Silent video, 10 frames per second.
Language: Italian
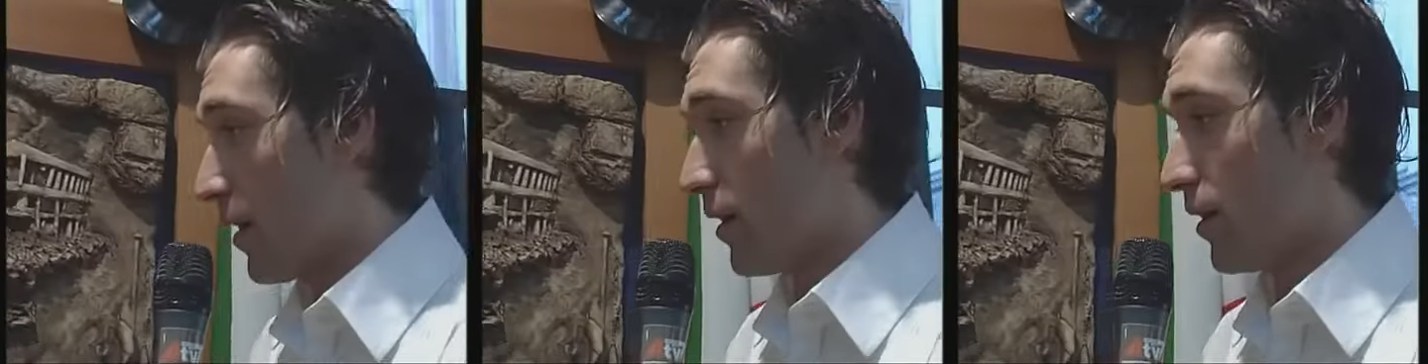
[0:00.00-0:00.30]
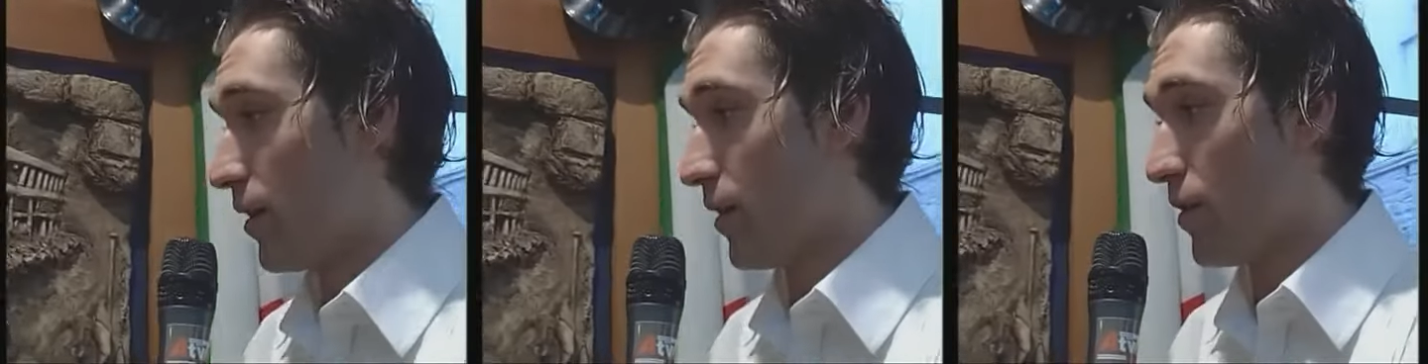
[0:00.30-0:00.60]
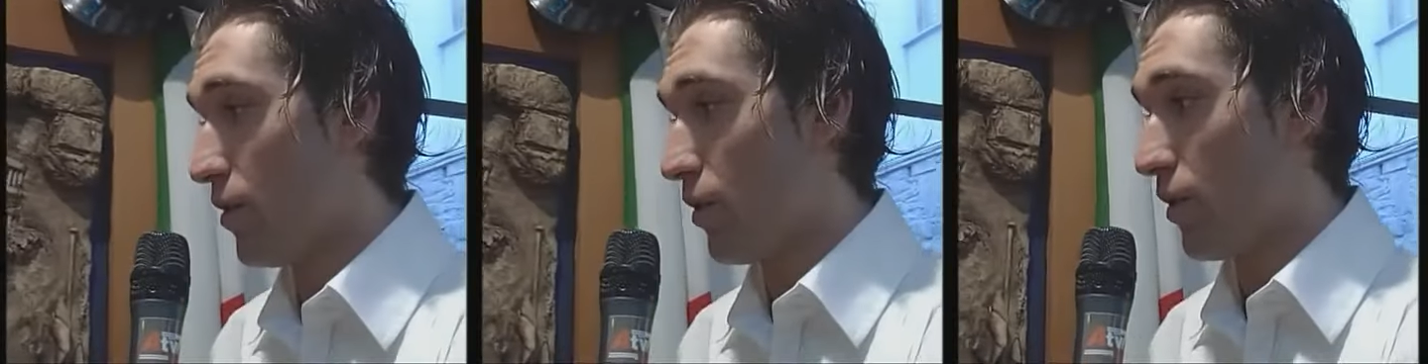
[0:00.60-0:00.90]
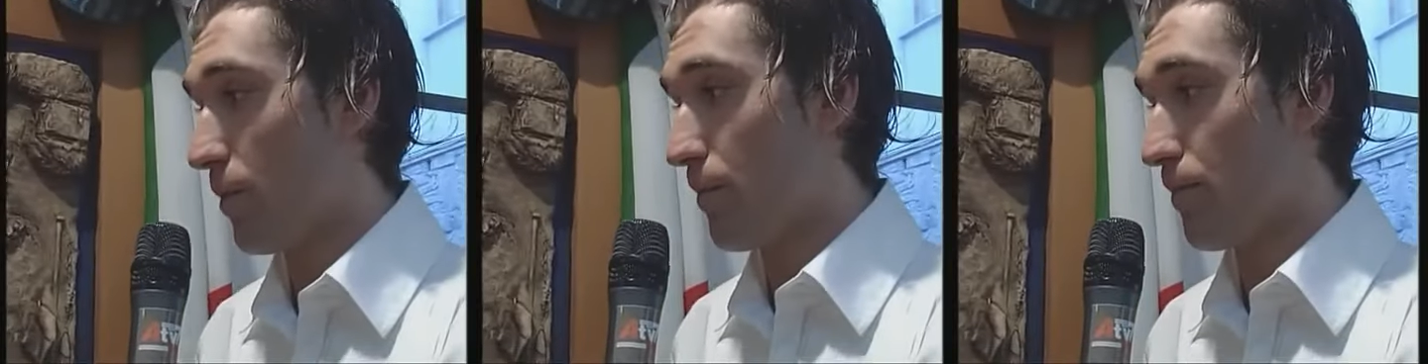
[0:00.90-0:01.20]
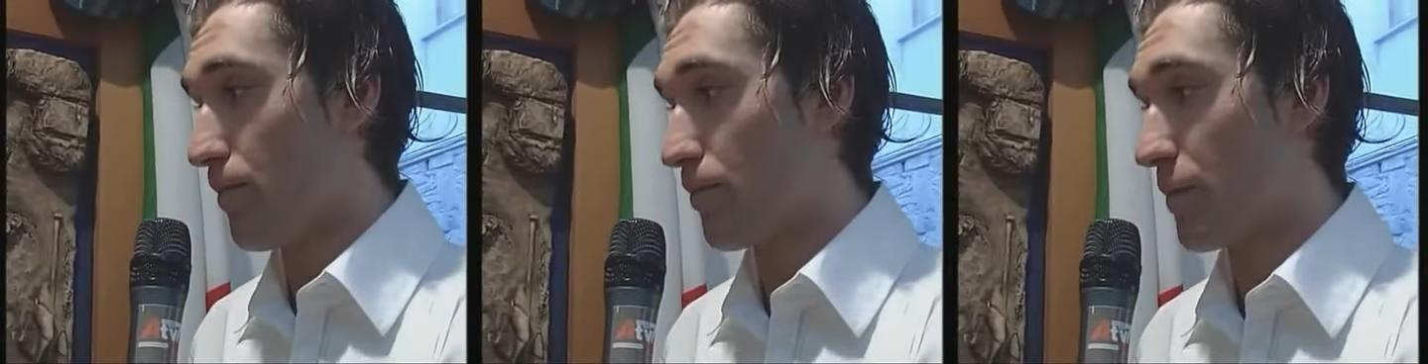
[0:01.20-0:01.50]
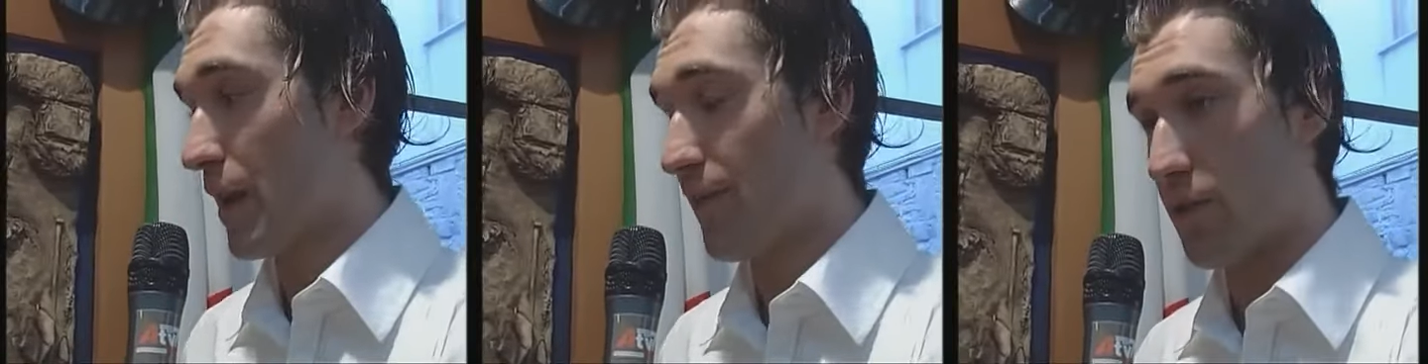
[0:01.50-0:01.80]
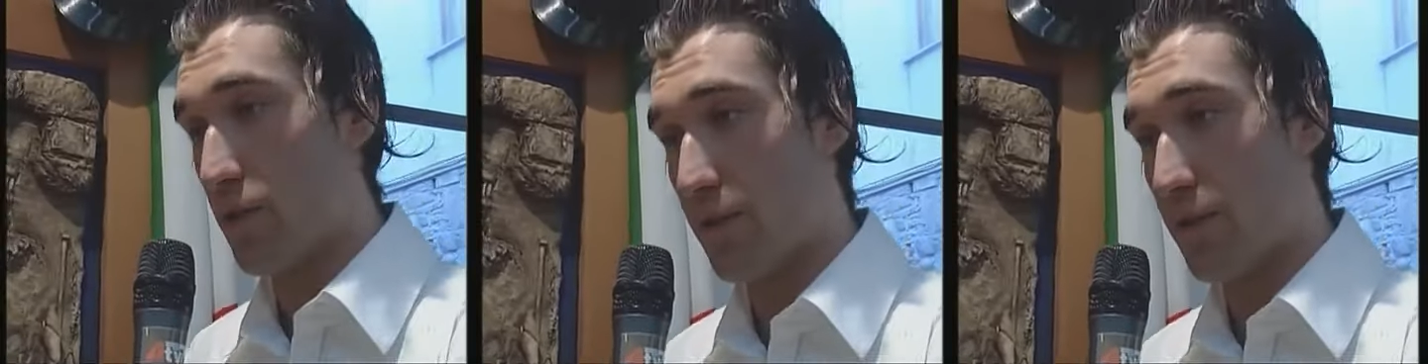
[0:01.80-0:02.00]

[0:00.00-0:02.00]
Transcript: eh, io, mm, avendo